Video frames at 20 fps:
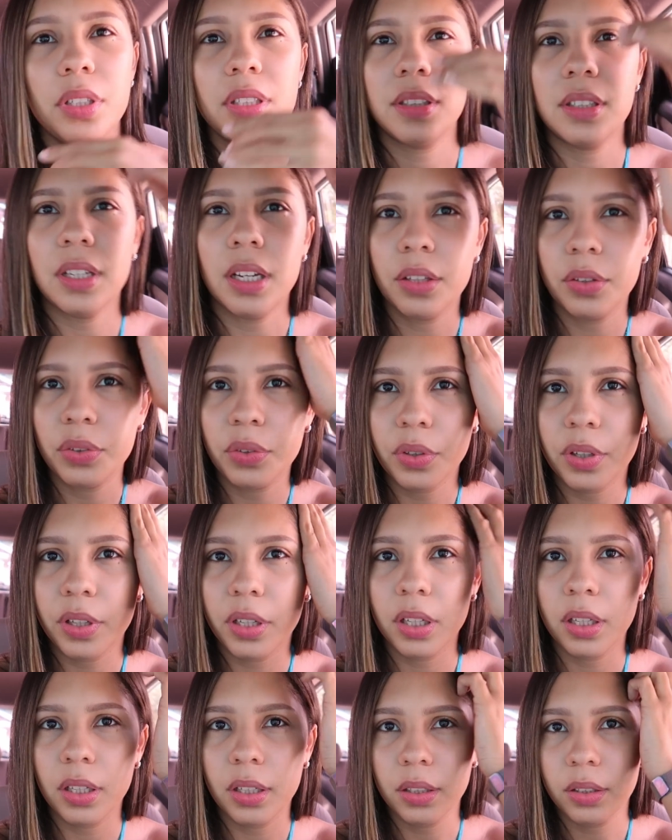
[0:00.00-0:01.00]
es tanto
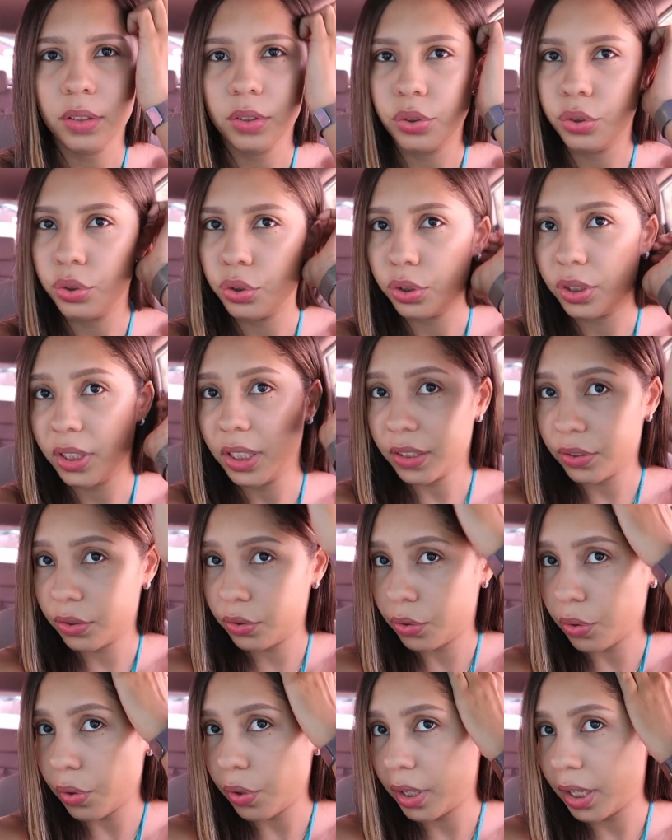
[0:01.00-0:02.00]
que yo ya
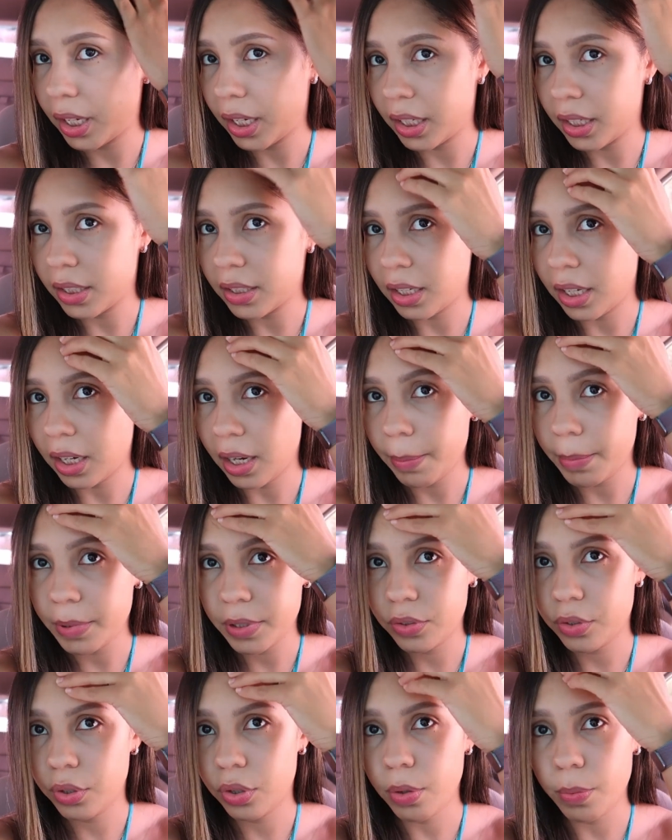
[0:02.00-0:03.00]
estoy, que ni siquiera me
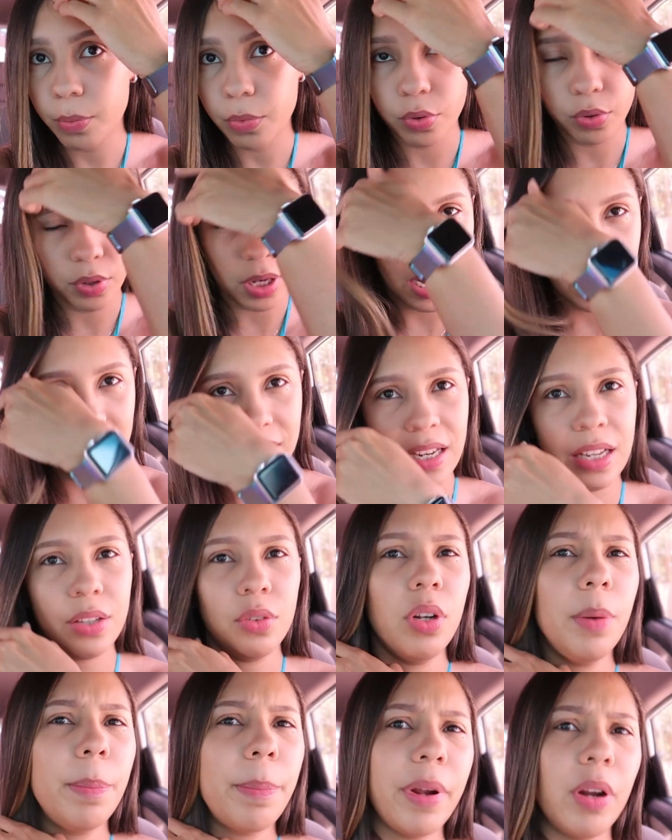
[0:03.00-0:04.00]
estoy como
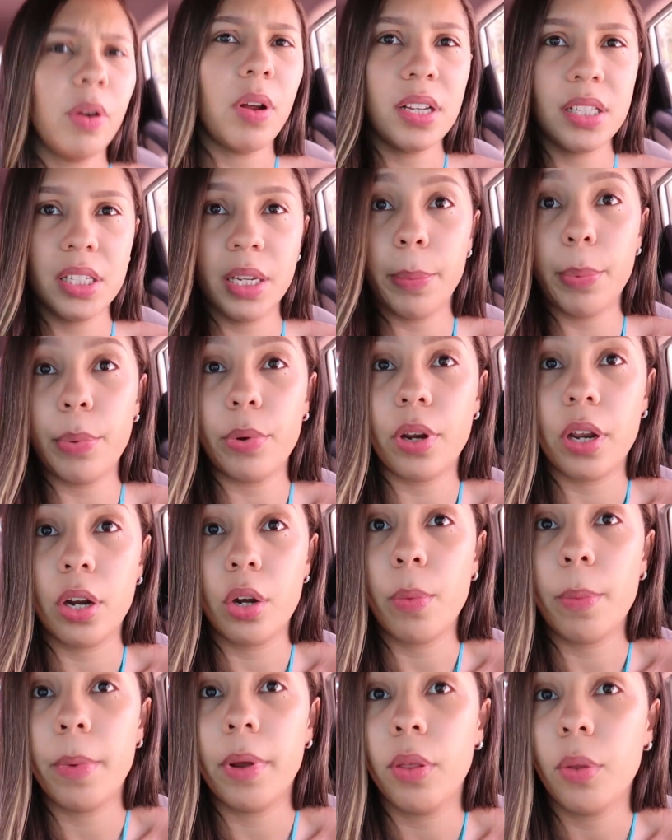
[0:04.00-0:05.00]
laseando el pelo así porque
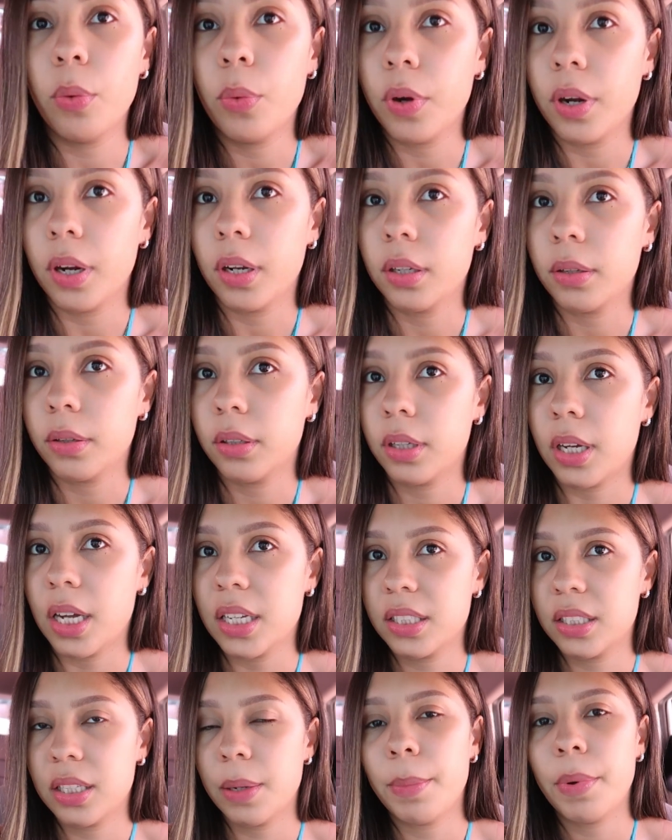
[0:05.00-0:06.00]
no me dura.
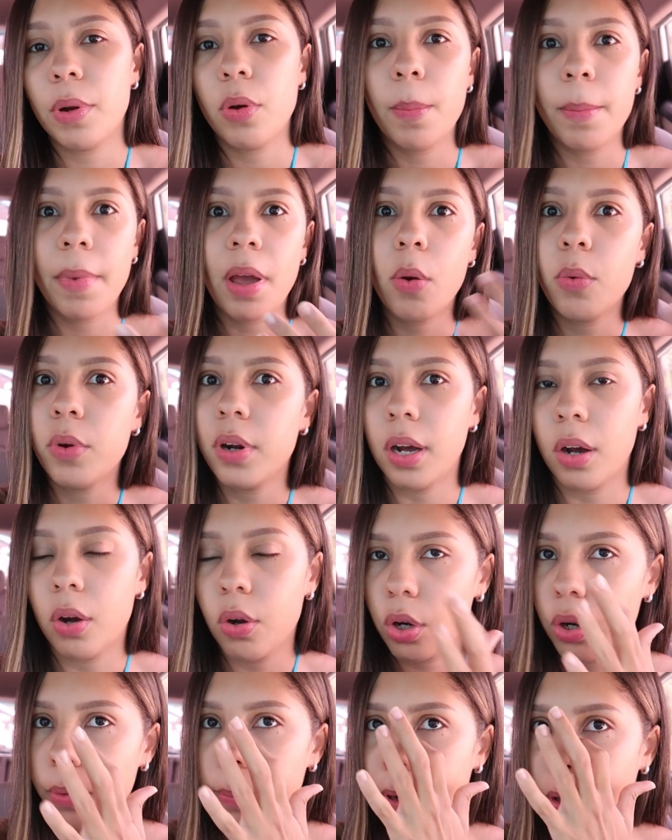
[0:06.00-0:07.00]
Casi siempre me hago una
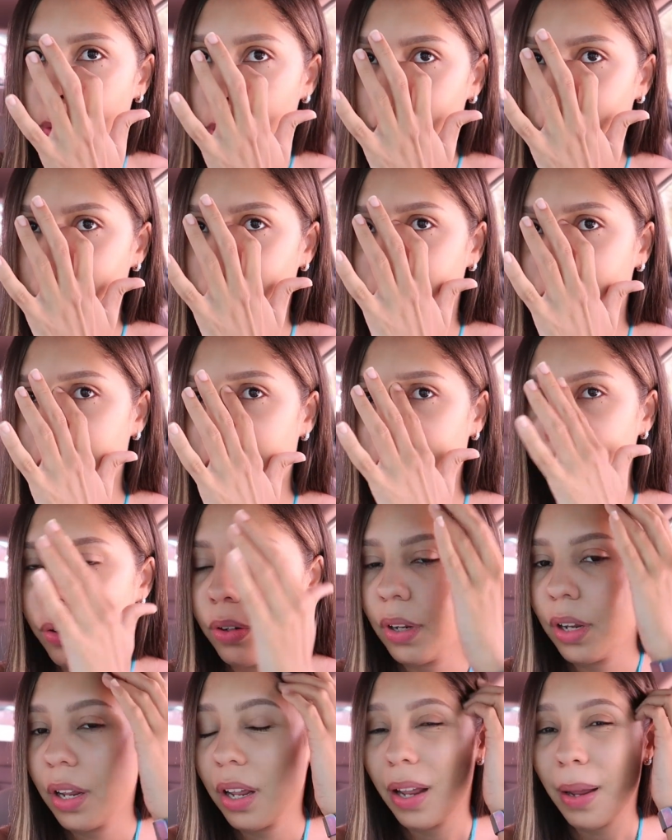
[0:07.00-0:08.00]
cola, me hago algo raro.
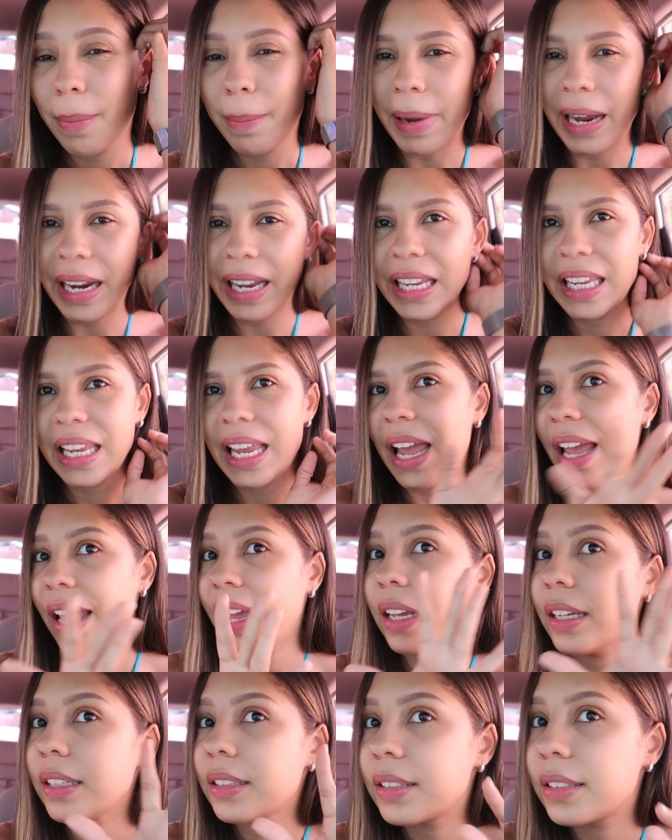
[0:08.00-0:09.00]

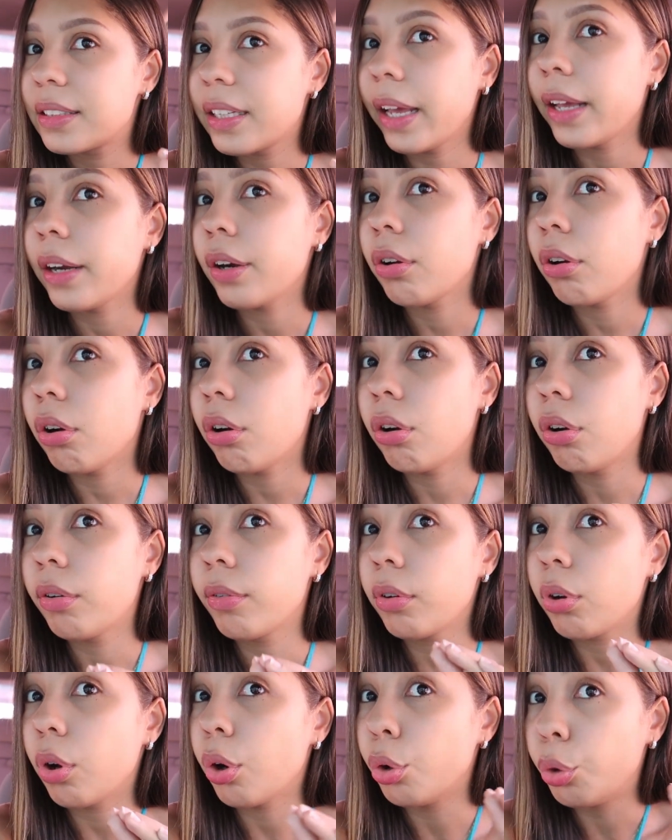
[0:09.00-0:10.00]
Maquillaje cero
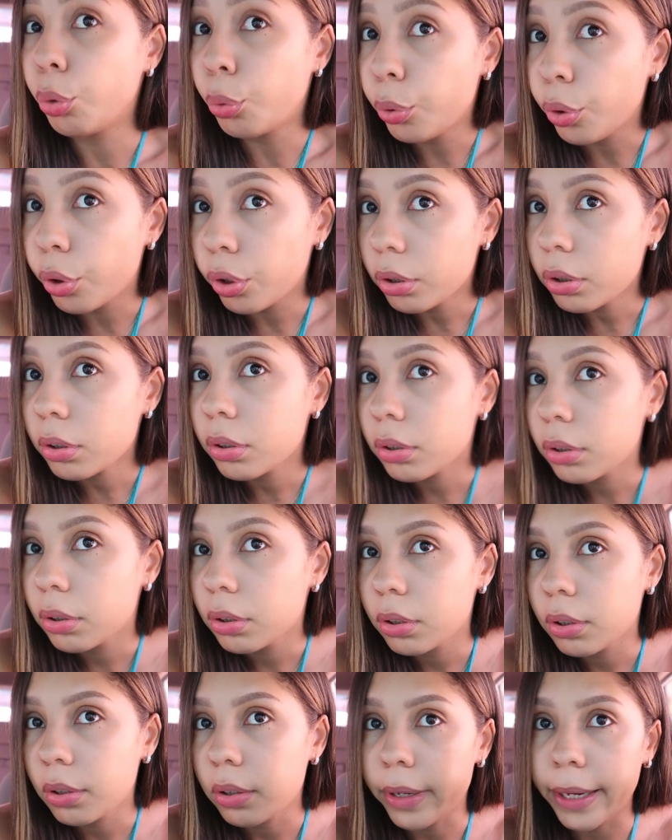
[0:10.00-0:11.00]
o, nulo.
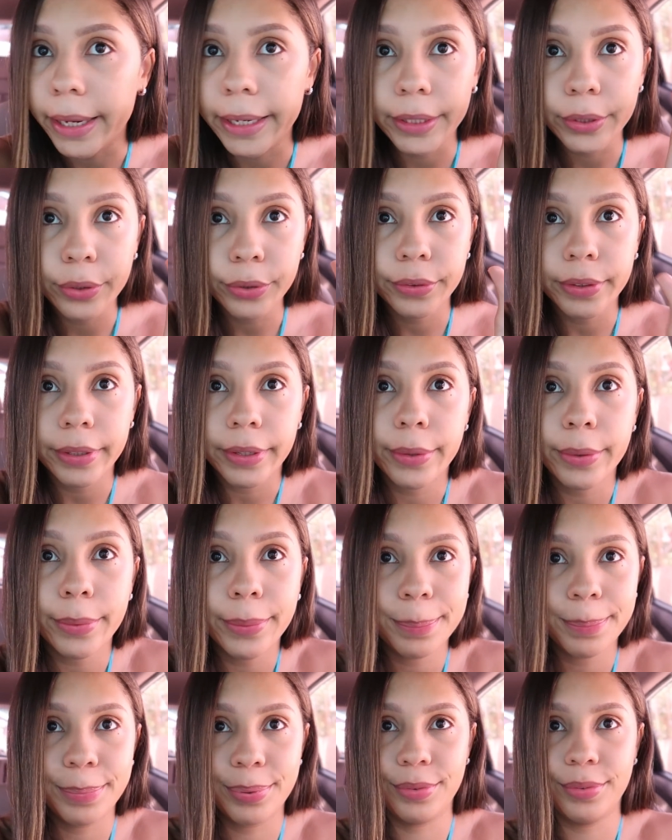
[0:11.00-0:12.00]
Ahí no
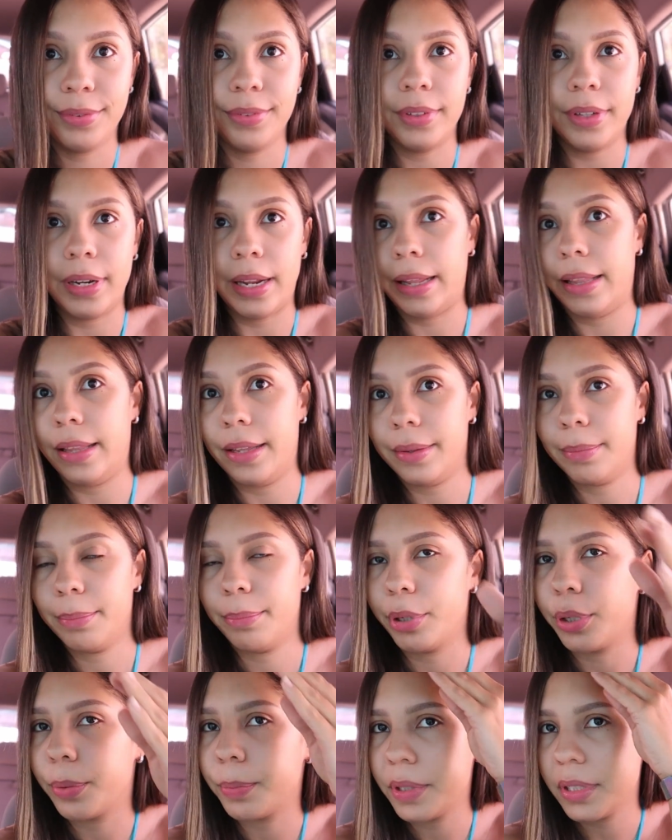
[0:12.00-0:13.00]
tengo nada,
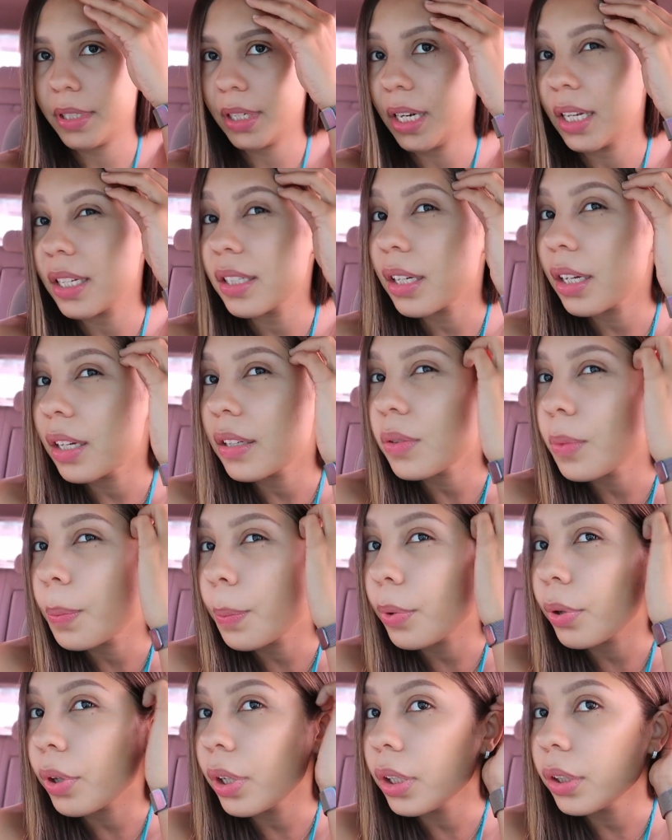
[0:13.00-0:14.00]
pero me hice las cejas un
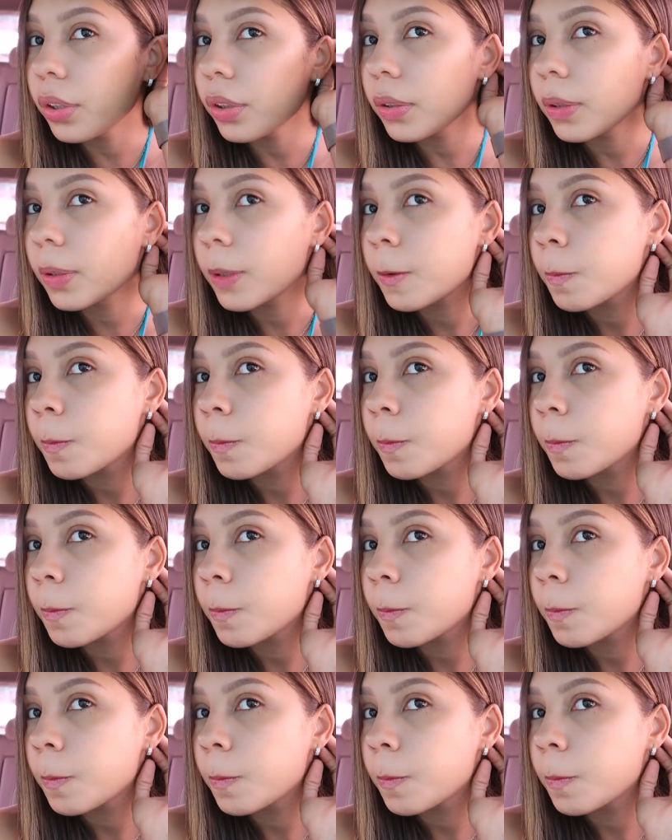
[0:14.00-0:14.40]
poquito.